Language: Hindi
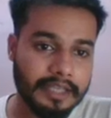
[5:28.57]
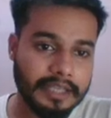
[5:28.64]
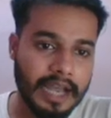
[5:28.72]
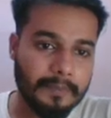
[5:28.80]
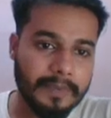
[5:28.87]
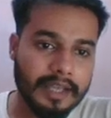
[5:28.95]

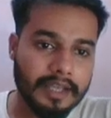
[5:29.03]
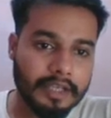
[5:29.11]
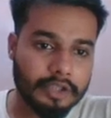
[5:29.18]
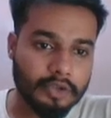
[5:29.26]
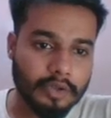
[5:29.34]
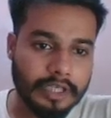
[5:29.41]
यहाँ पे
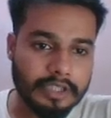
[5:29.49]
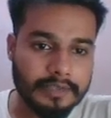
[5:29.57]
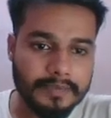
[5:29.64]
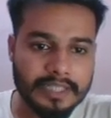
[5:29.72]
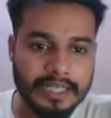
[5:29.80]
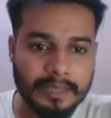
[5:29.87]
जो
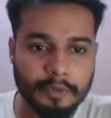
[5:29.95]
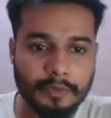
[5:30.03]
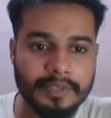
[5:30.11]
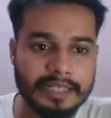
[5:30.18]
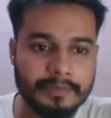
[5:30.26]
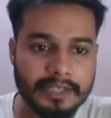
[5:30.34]
कंट्रीब्यूशन है
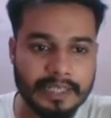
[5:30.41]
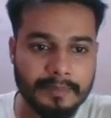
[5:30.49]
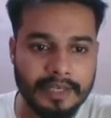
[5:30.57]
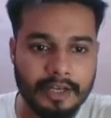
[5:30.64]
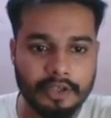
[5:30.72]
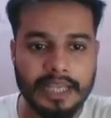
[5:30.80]
प्रोविडेंट फंड के
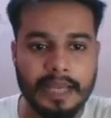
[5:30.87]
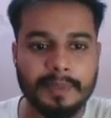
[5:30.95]
में और यहाँ पे